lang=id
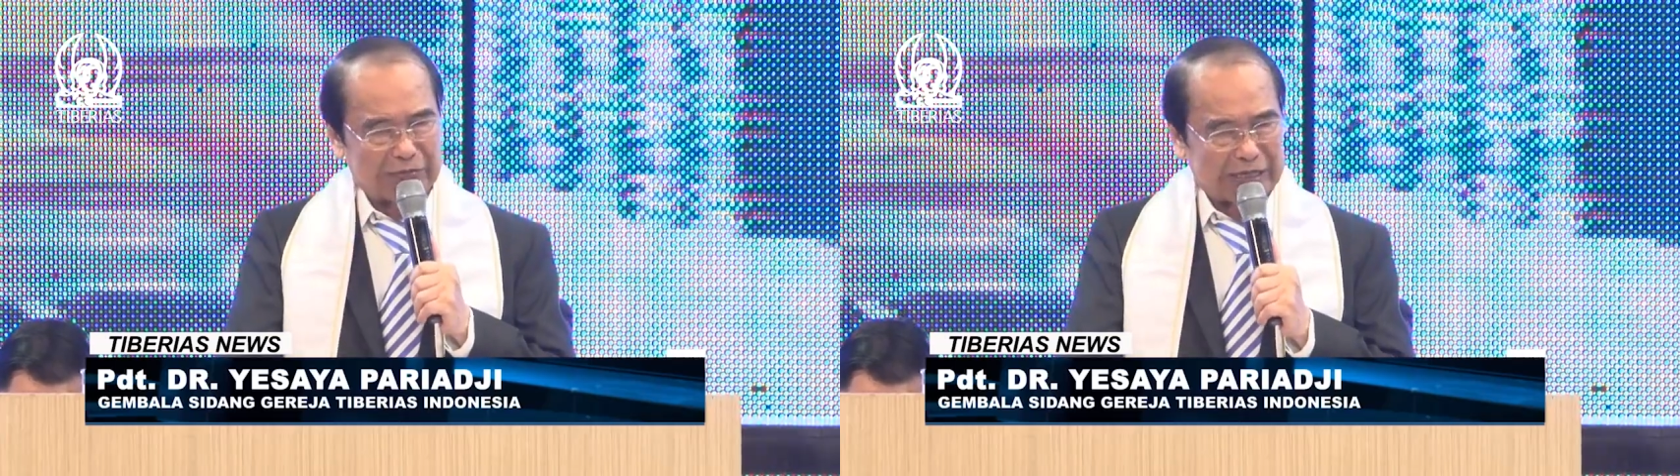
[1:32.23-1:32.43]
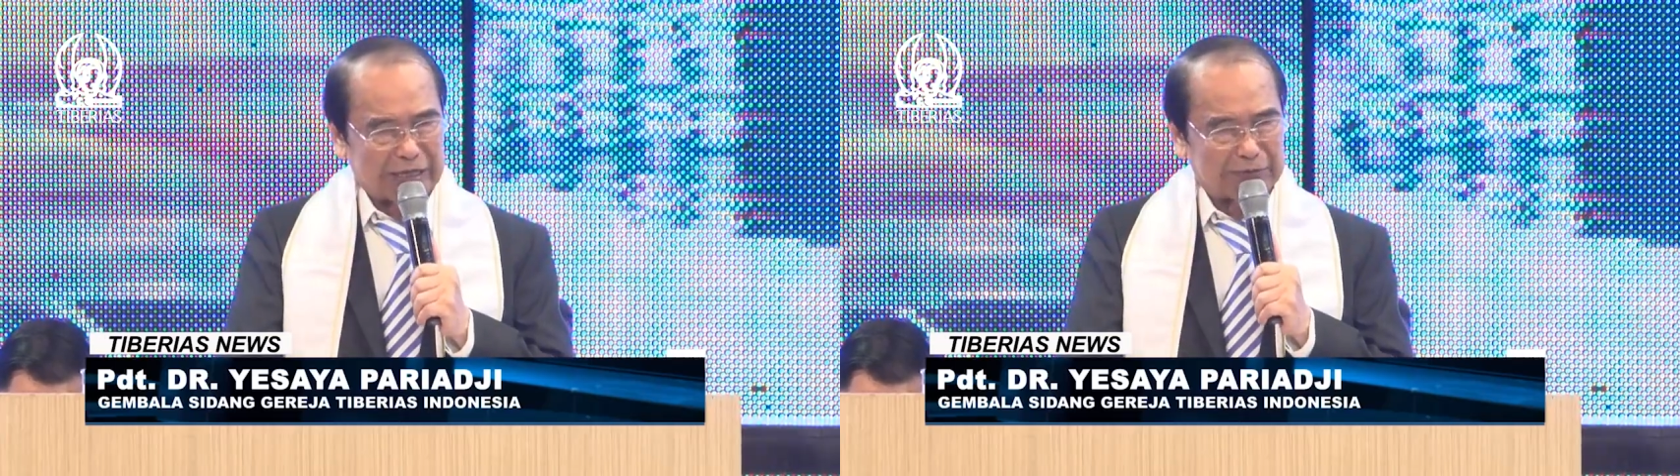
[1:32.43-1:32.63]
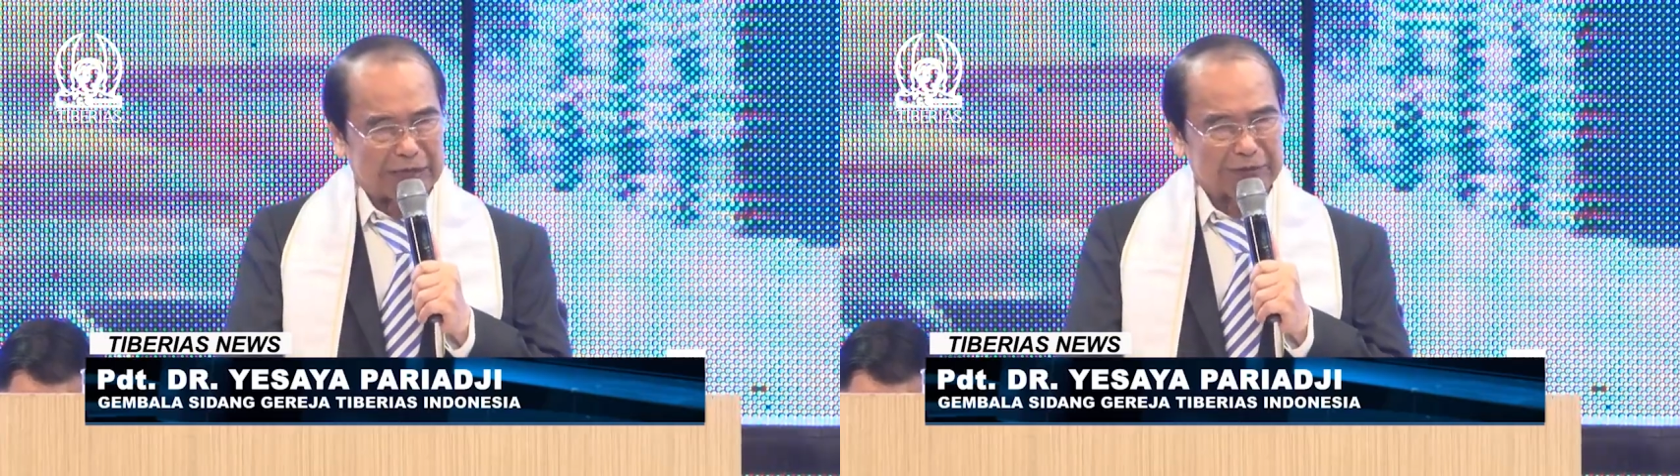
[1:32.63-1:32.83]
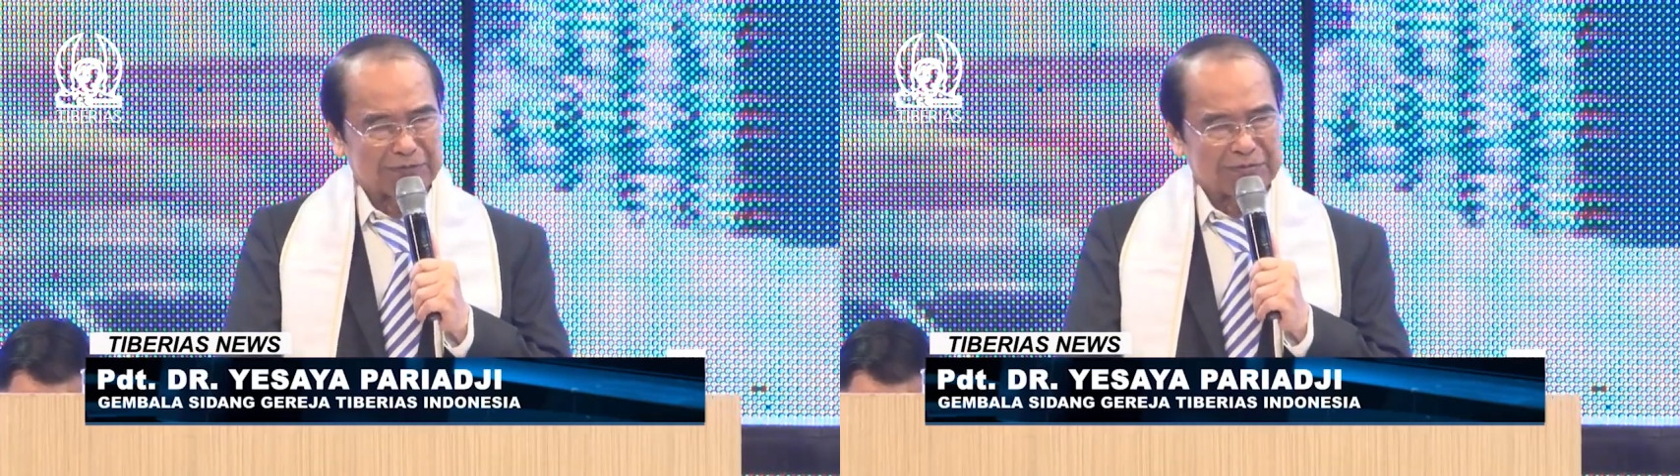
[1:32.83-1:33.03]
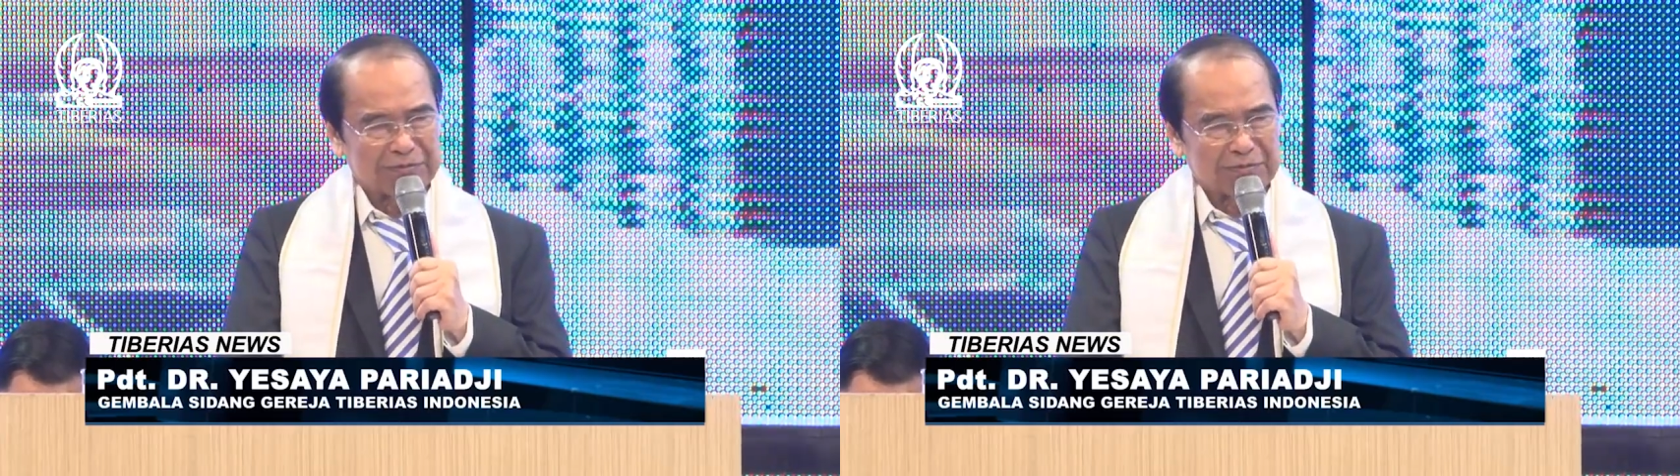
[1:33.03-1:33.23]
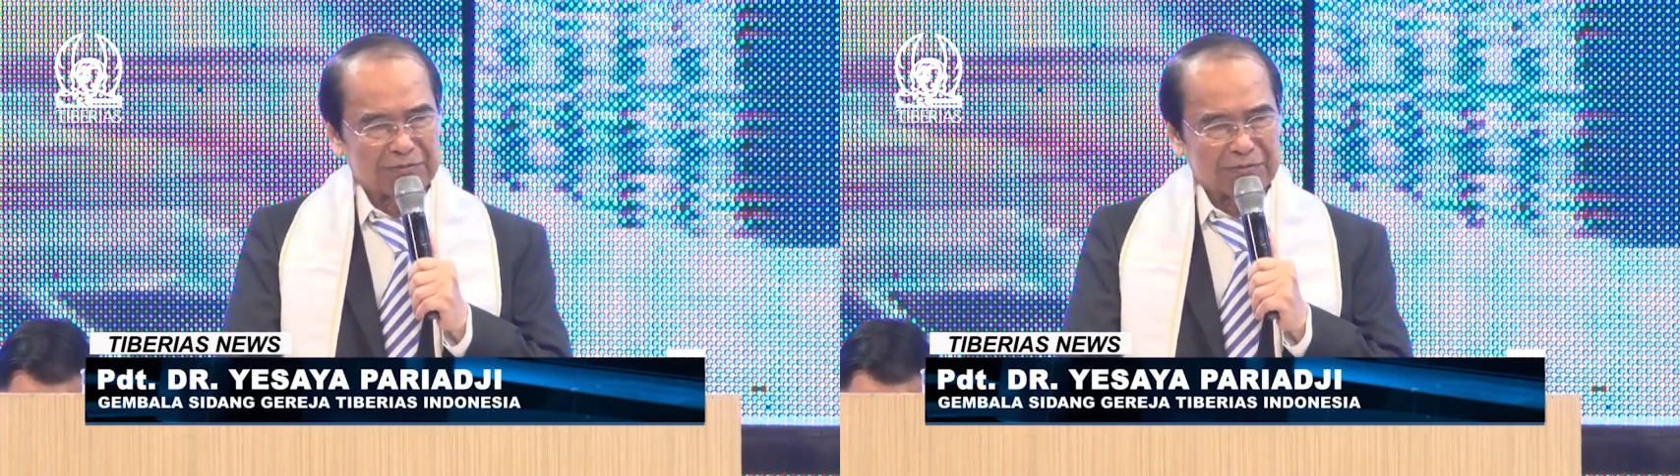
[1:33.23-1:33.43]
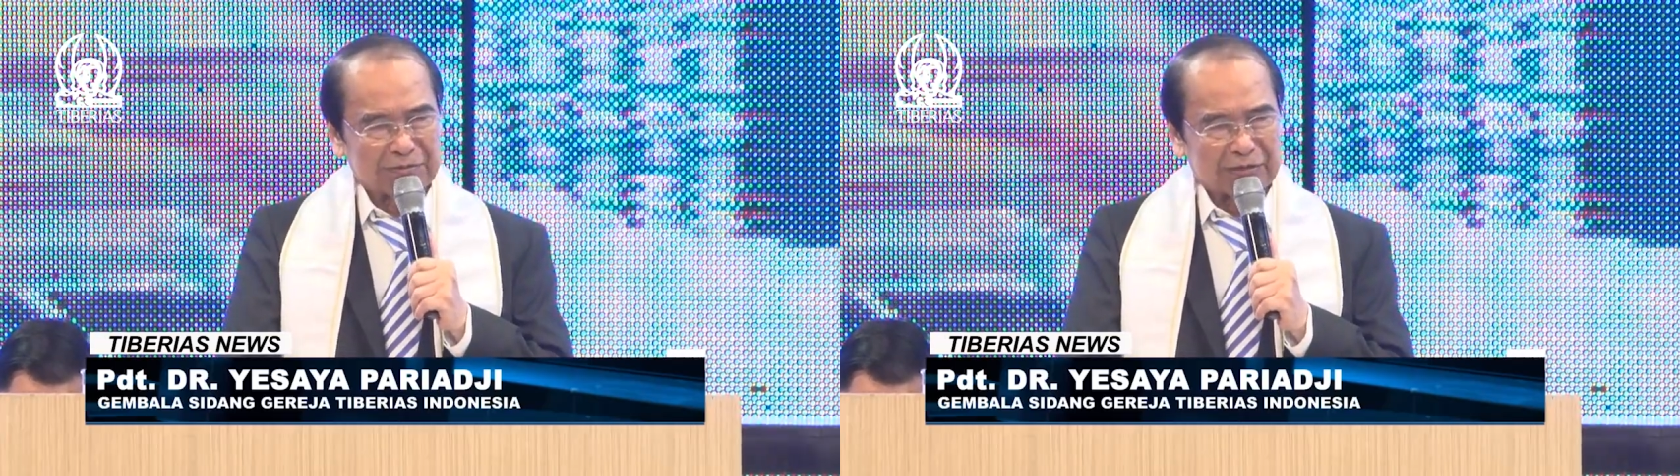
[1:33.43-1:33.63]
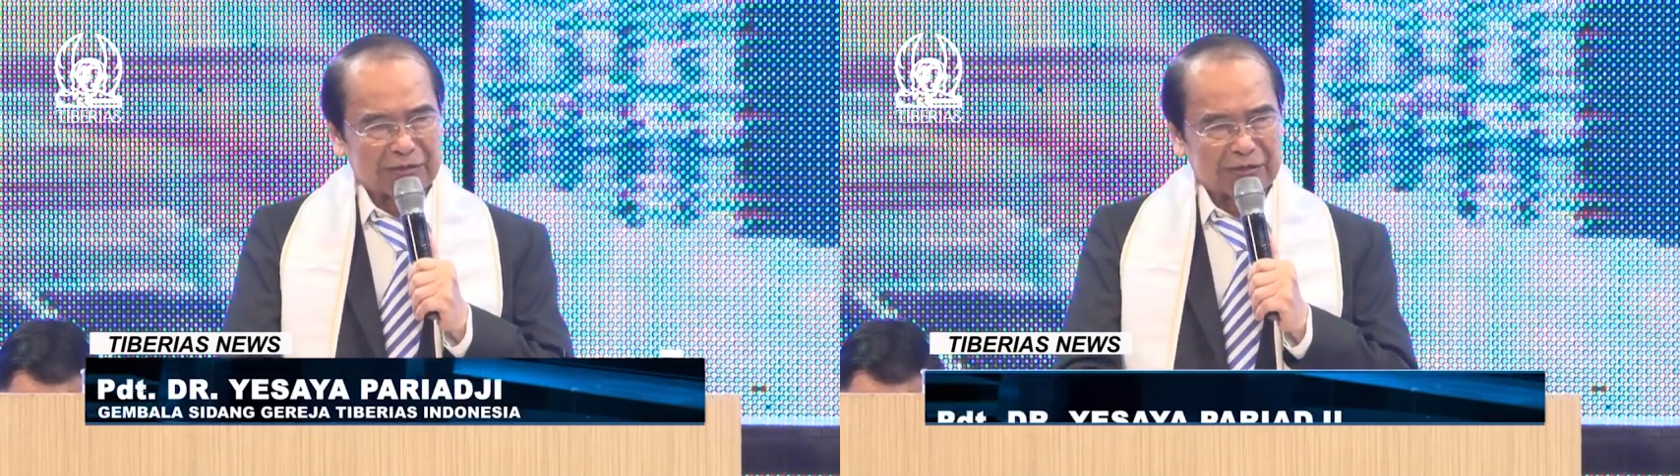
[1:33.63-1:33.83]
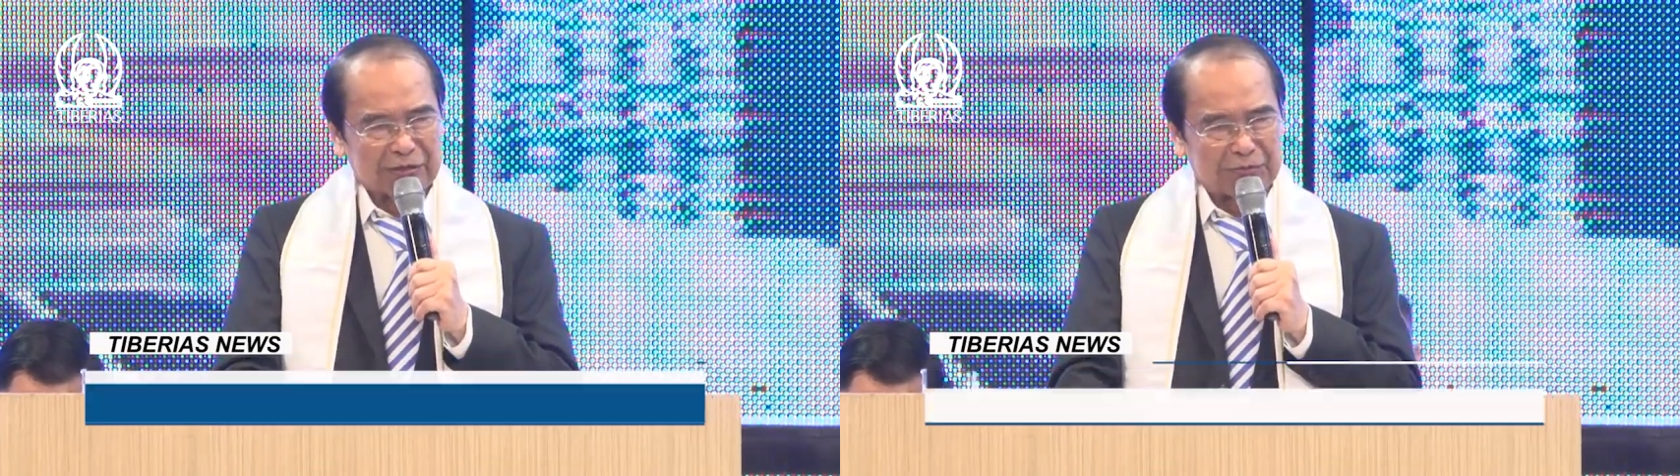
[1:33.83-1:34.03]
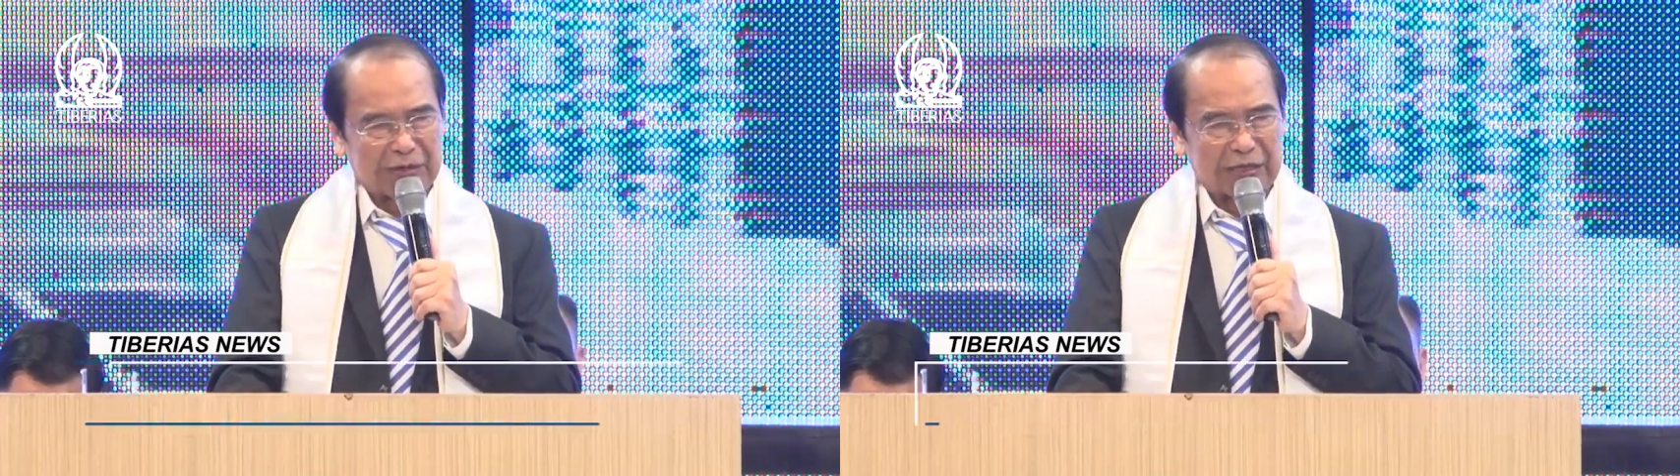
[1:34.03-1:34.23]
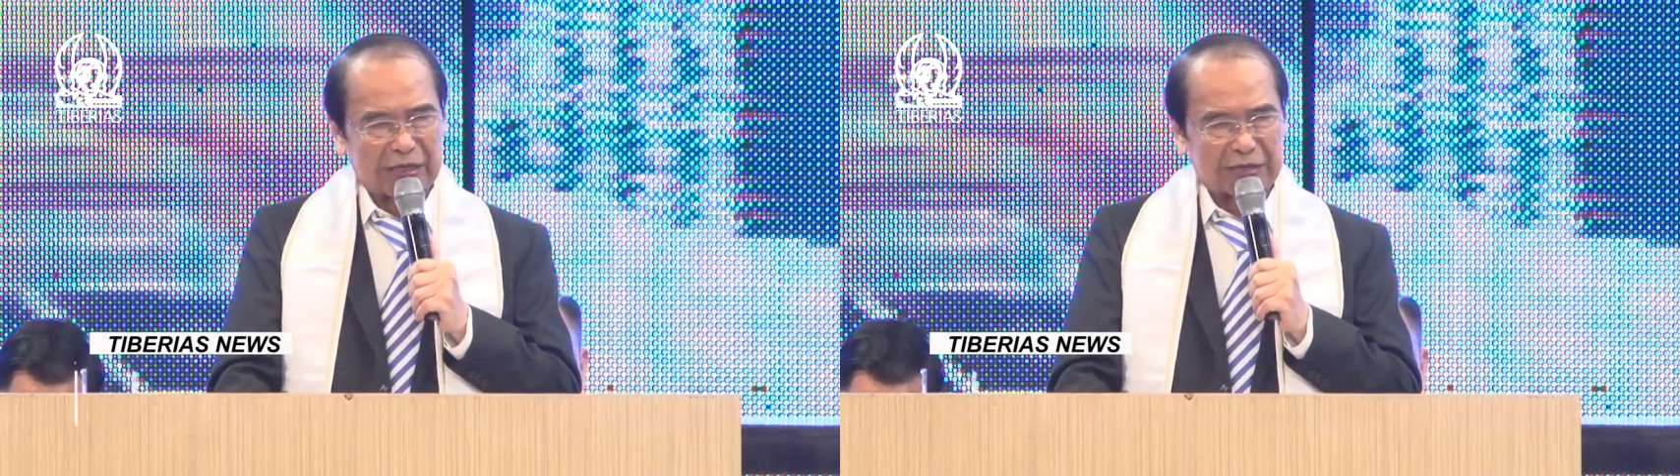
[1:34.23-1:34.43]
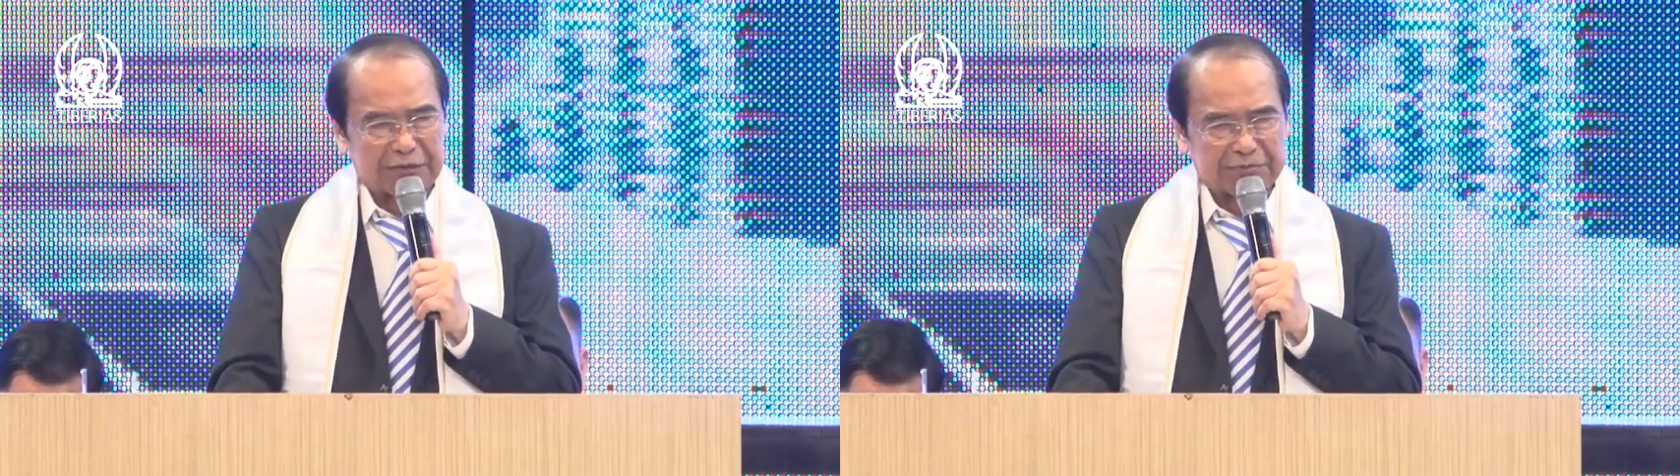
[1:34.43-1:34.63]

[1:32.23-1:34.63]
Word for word: harapan. Maka,